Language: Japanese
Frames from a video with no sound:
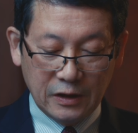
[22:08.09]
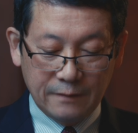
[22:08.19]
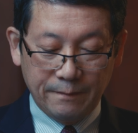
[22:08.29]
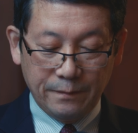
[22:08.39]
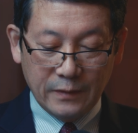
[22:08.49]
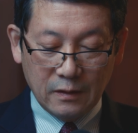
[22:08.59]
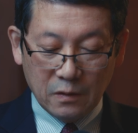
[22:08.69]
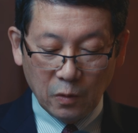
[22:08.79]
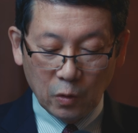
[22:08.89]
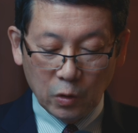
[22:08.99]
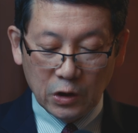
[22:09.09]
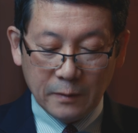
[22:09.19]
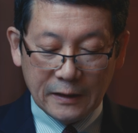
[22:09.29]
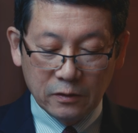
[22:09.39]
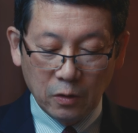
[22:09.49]
うに、お
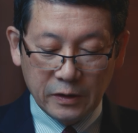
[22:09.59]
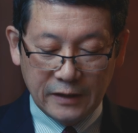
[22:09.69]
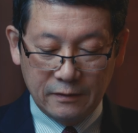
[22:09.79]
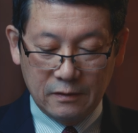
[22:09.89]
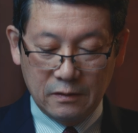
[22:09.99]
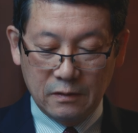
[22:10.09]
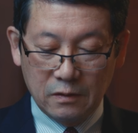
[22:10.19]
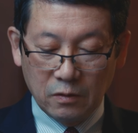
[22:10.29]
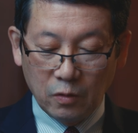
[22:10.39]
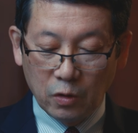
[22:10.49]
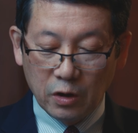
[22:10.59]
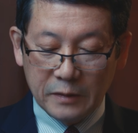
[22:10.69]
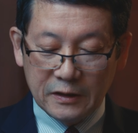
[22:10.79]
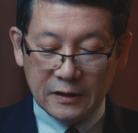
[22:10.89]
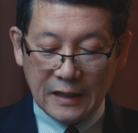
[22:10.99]
言葉通り、好
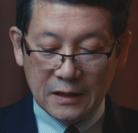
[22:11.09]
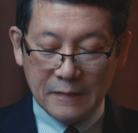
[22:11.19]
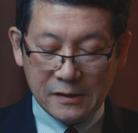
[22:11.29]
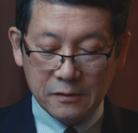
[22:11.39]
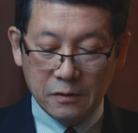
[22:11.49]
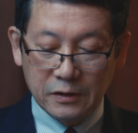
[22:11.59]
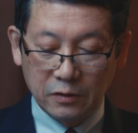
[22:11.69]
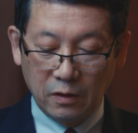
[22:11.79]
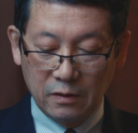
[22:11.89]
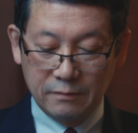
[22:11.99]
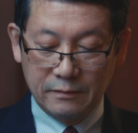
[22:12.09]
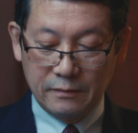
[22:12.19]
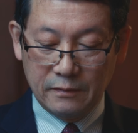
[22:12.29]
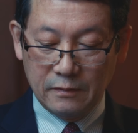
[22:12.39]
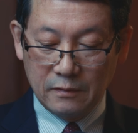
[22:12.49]
みになりますようにと、
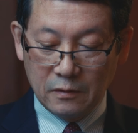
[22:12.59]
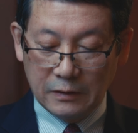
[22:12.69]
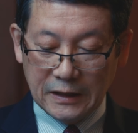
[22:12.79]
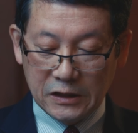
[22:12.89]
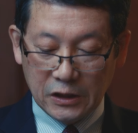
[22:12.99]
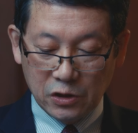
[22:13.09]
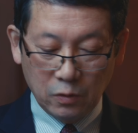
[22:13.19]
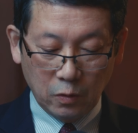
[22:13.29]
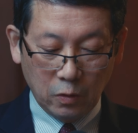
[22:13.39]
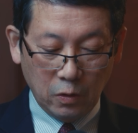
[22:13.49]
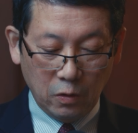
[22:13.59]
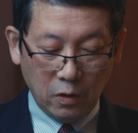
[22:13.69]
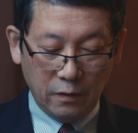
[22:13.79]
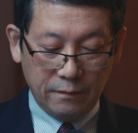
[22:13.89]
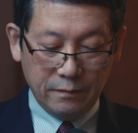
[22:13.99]
私たちの心
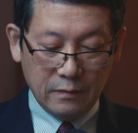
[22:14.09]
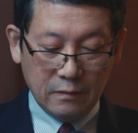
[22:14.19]
を